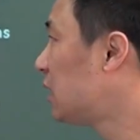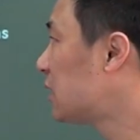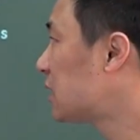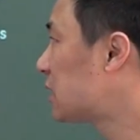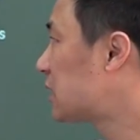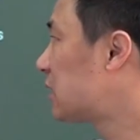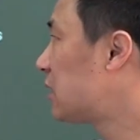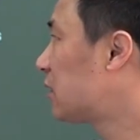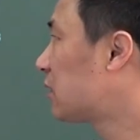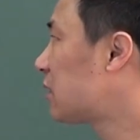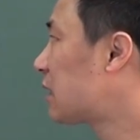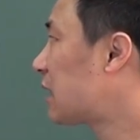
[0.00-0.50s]

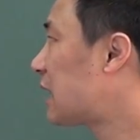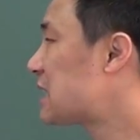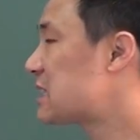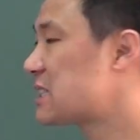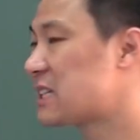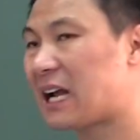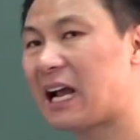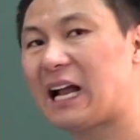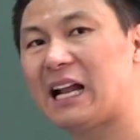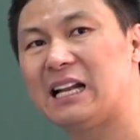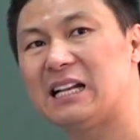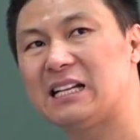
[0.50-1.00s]
그런 것까지
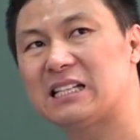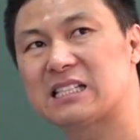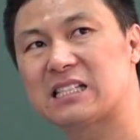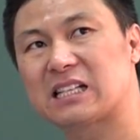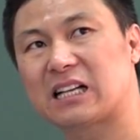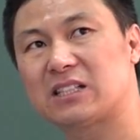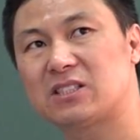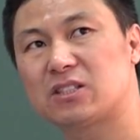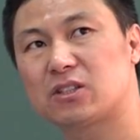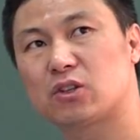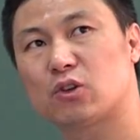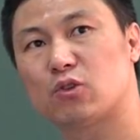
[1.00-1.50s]
할
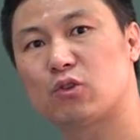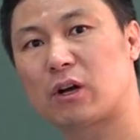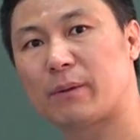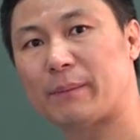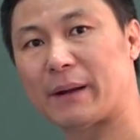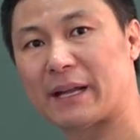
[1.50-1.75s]
시간적 여유가